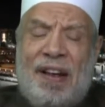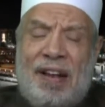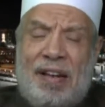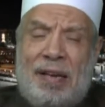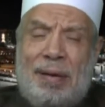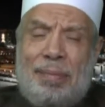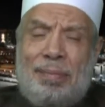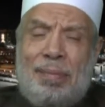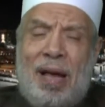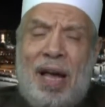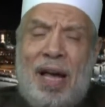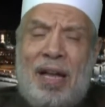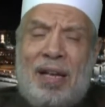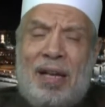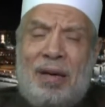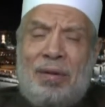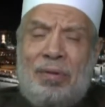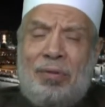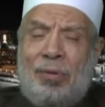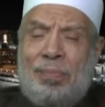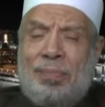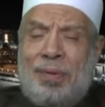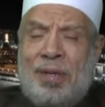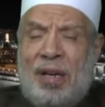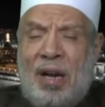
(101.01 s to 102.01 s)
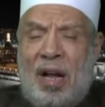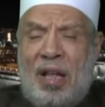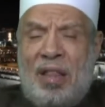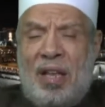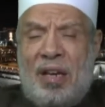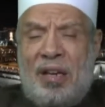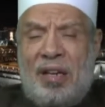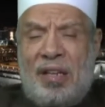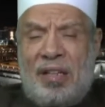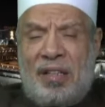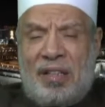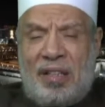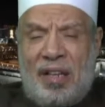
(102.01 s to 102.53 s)
لما له من
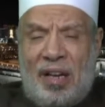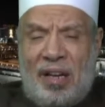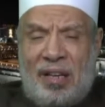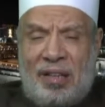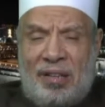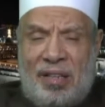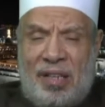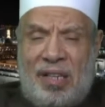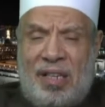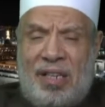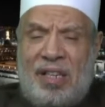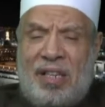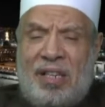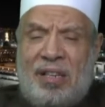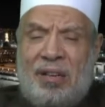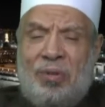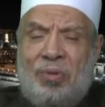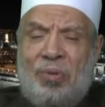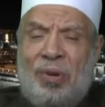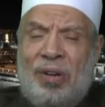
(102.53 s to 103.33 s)
أثر التخدير